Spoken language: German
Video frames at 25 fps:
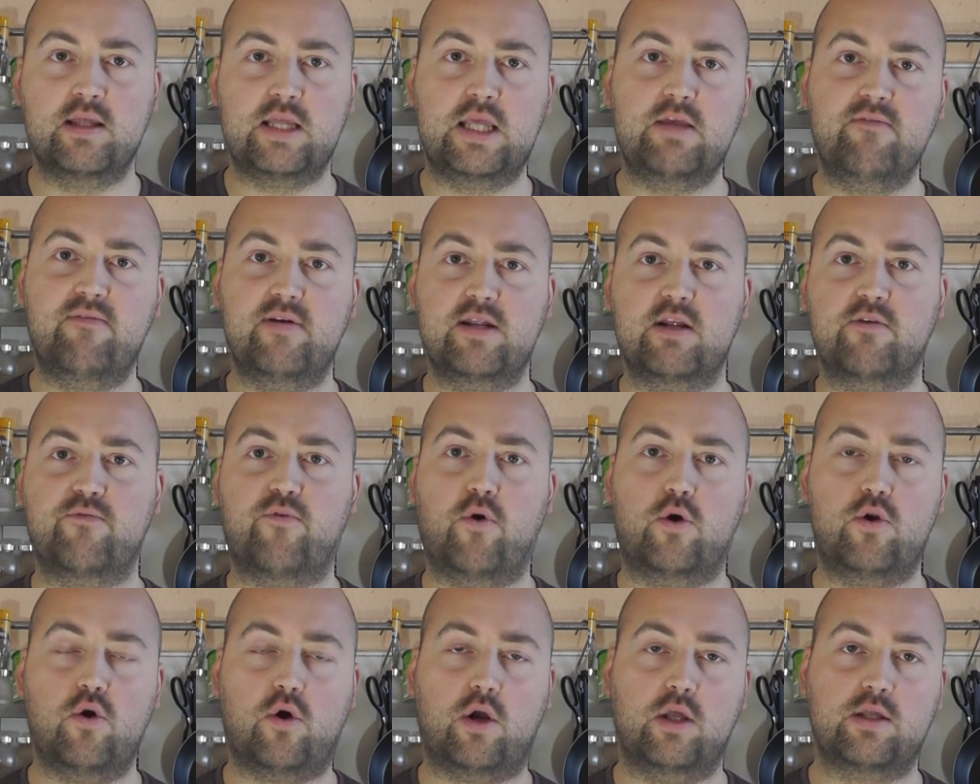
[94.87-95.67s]
Die werden dann
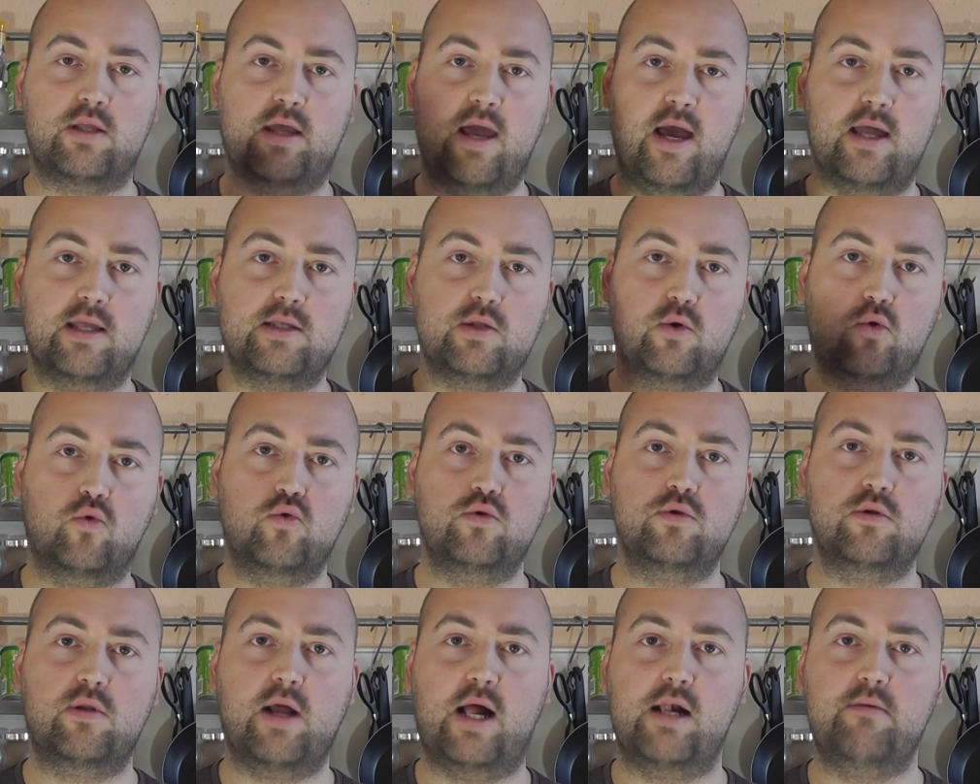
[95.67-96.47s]
vorne noch entkernt
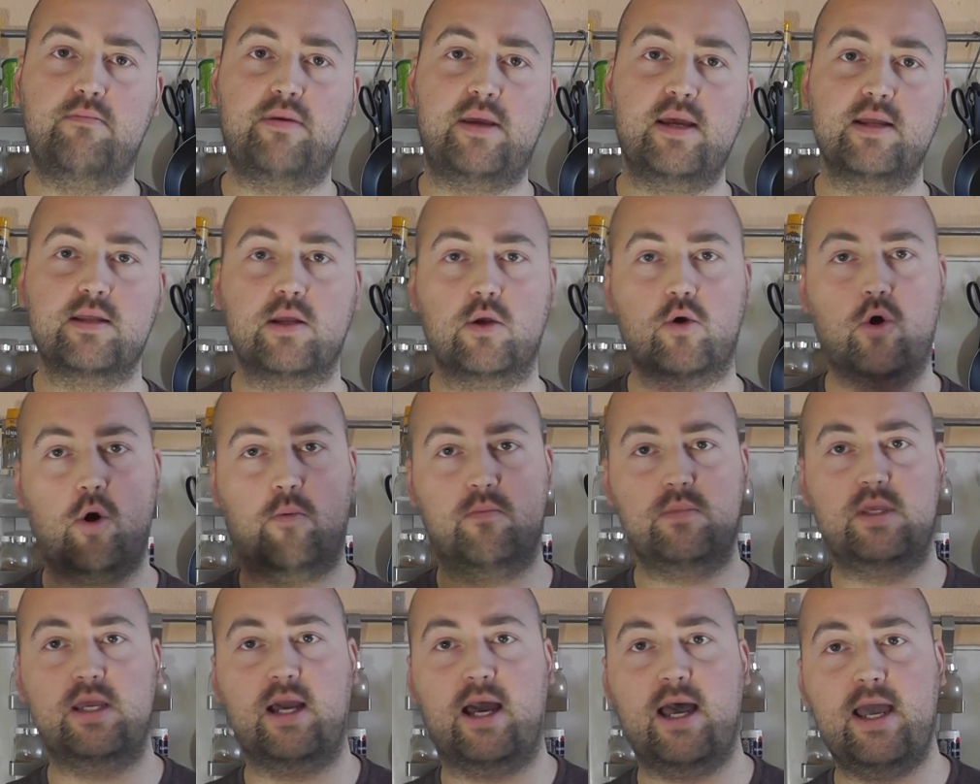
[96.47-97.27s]
und halbiert, dann
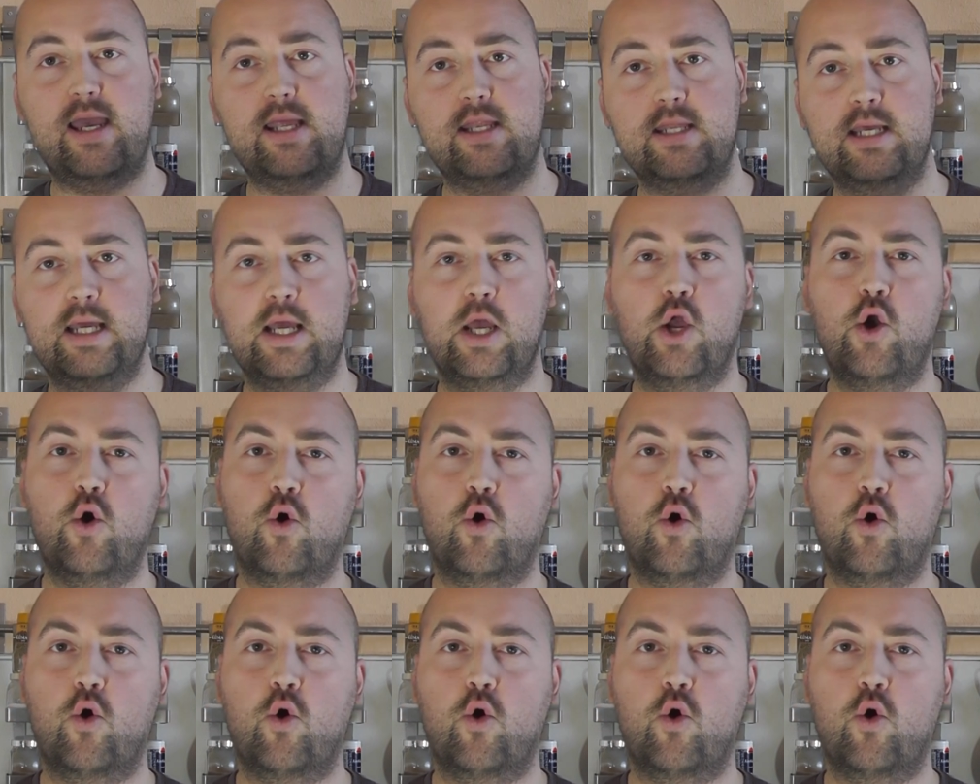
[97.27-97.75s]
kommen die rein